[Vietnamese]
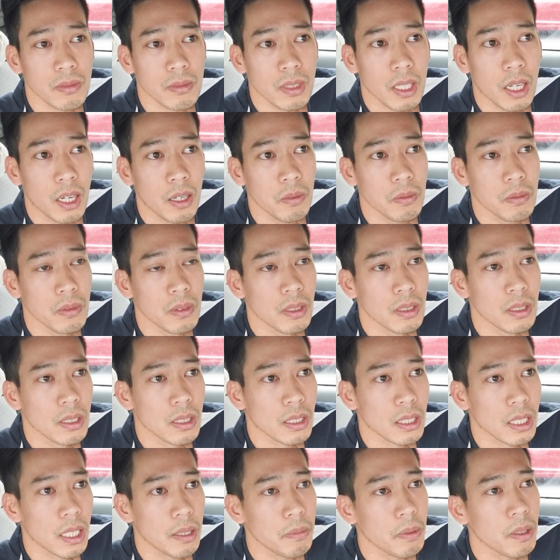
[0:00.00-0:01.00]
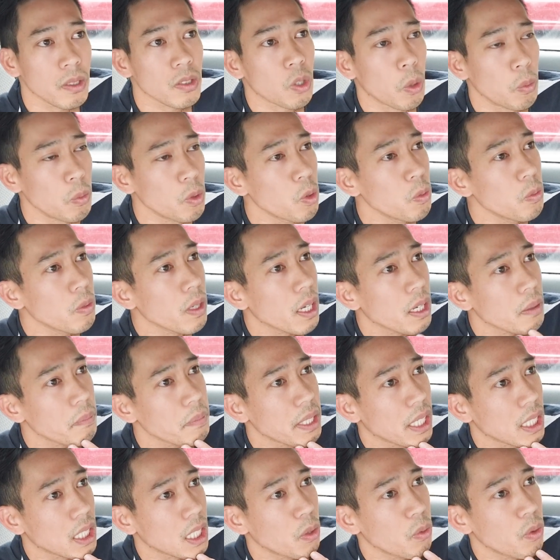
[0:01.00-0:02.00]
đúng không cái nó cũng đúng ha
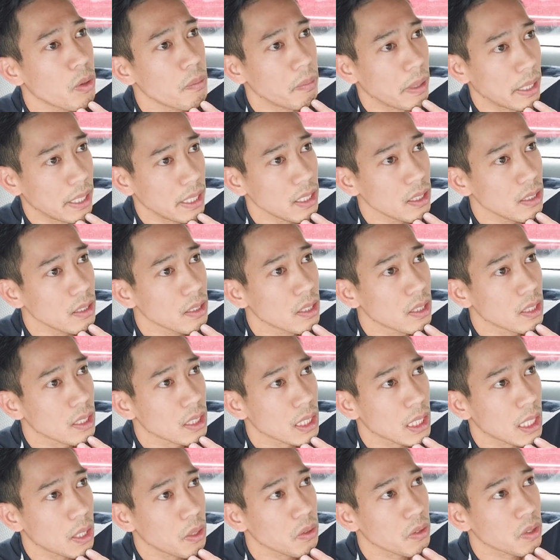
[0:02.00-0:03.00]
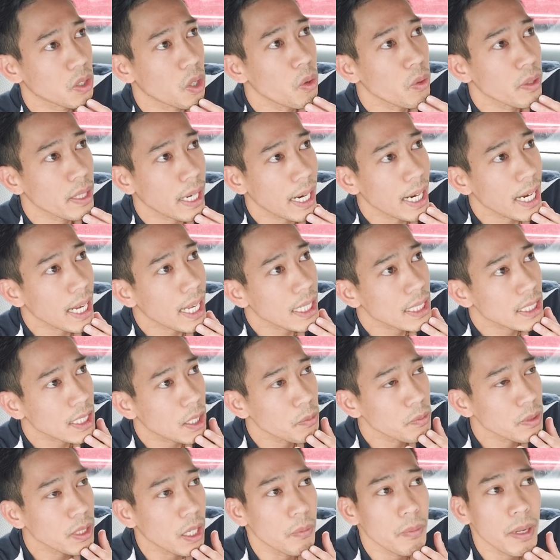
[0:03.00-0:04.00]
bây giờ tao qua mỹ tao cố gắng
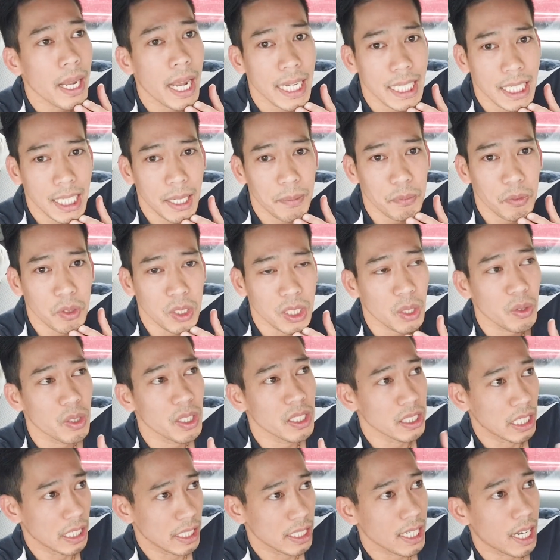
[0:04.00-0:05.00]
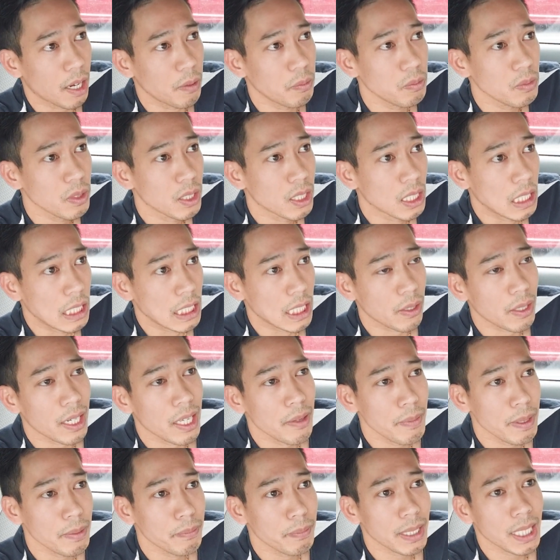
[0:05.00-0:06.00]
sống với hai năm rồi tao ly dị với ổng rồi tao lấy
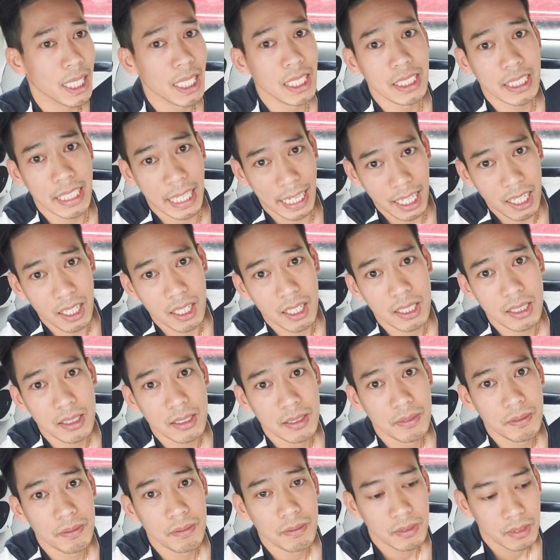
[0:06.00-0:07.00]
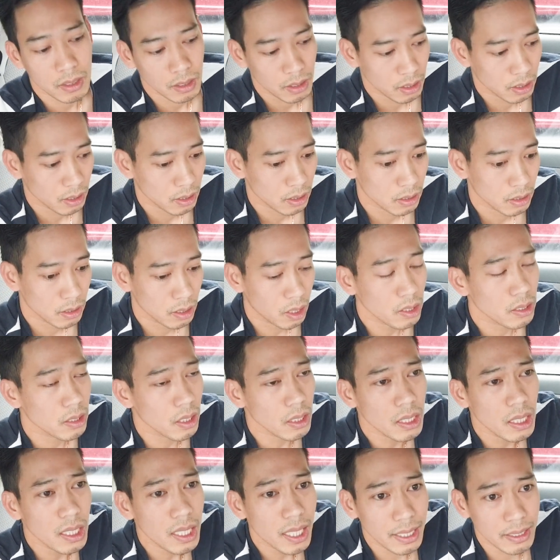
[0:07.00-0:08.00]
mấy mấy thằng trẻ hơn đó đó
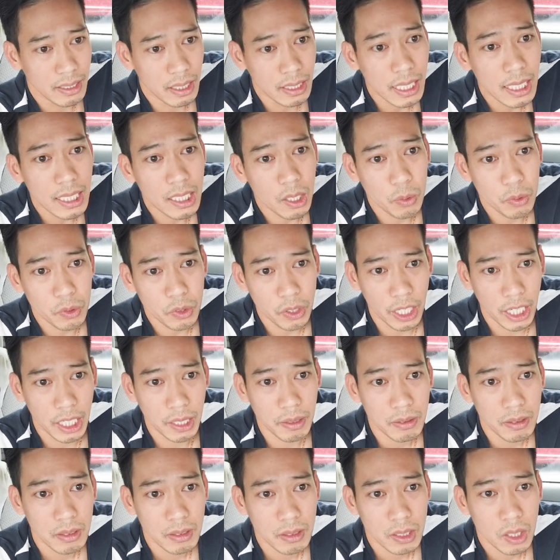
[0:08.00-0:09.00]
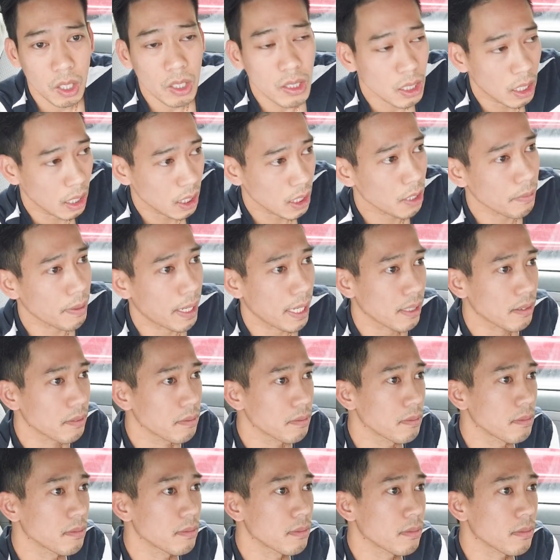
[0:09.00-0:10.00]
chính là những cái câu chuyện có thật các bạn
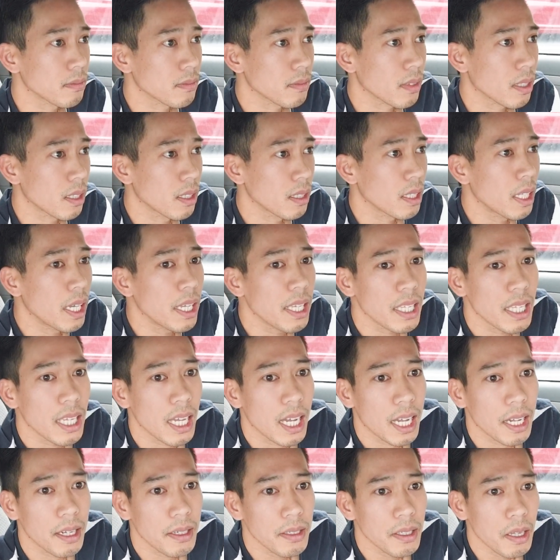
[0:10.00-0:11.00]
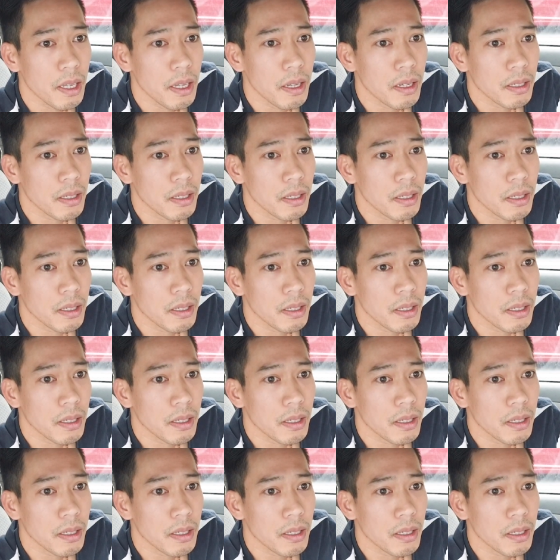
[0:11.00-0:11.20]
thì uh,